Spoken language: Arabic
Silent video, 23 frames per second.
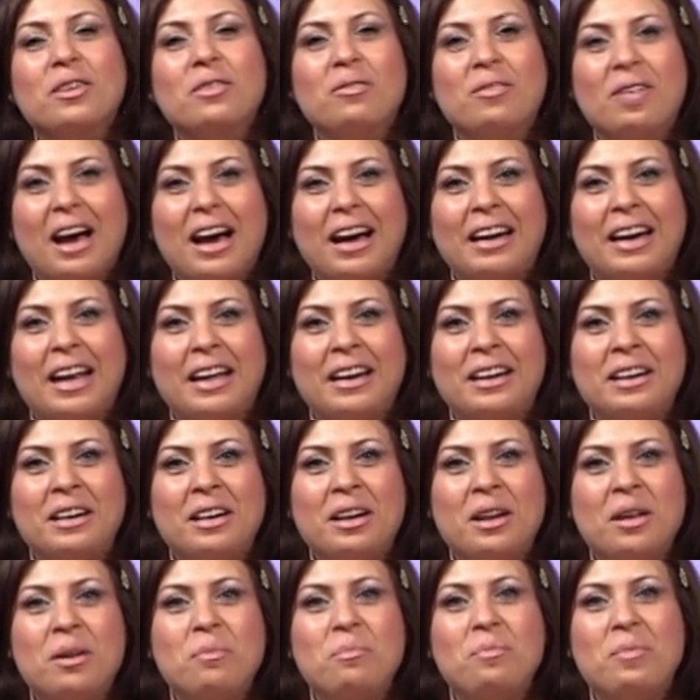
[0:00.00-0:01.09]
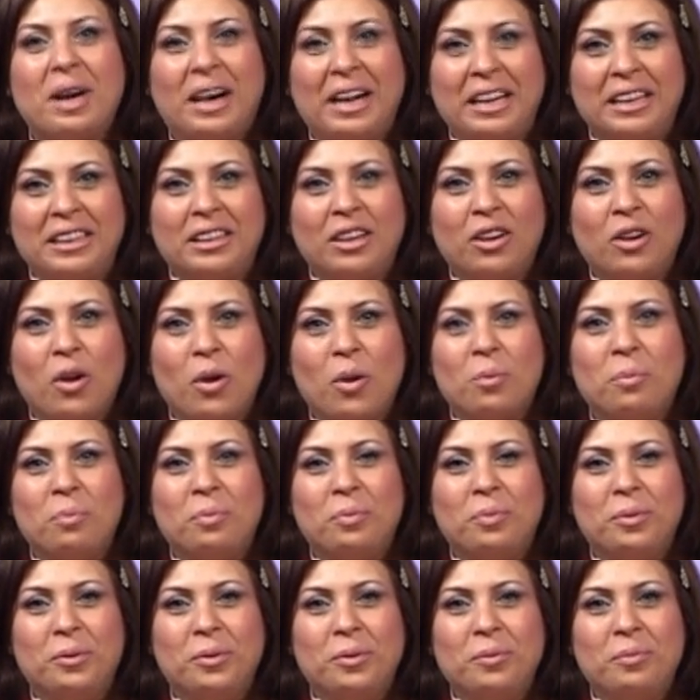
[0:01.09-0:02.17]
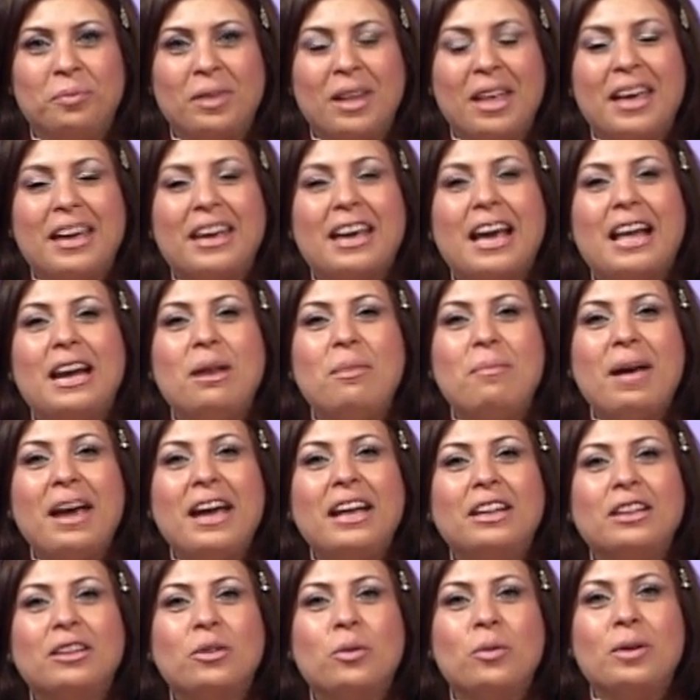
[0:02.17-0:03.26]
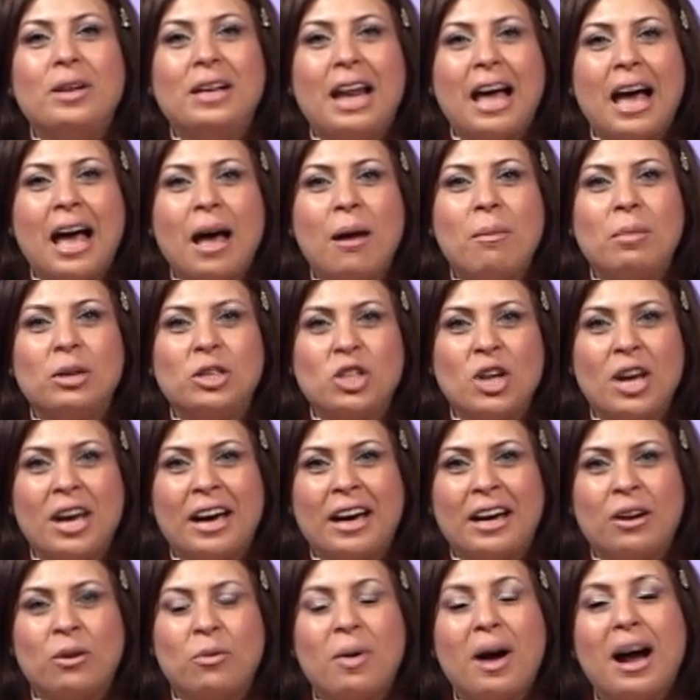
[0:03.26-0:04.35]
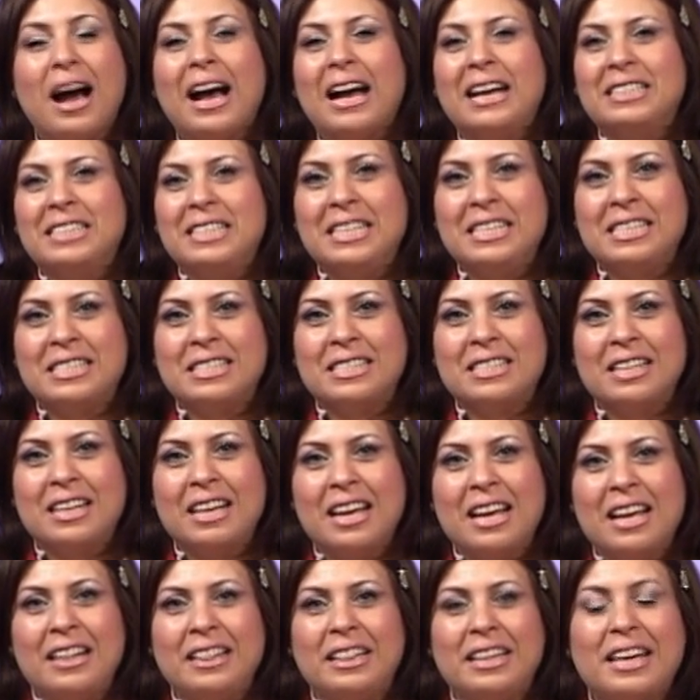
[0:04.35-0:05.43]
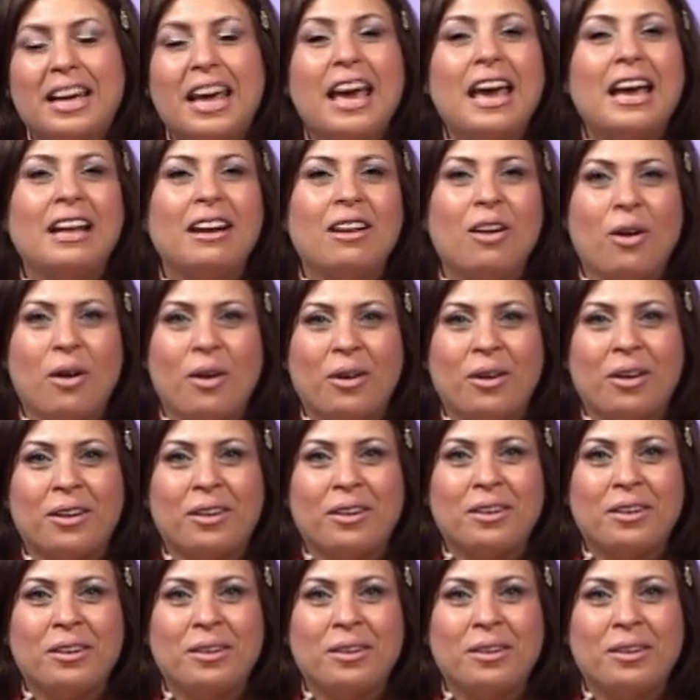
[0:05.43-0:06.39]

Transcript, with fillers: فعلا بعيد الحب كلمات كلها مشاعر واحاسيس تجاه الاخر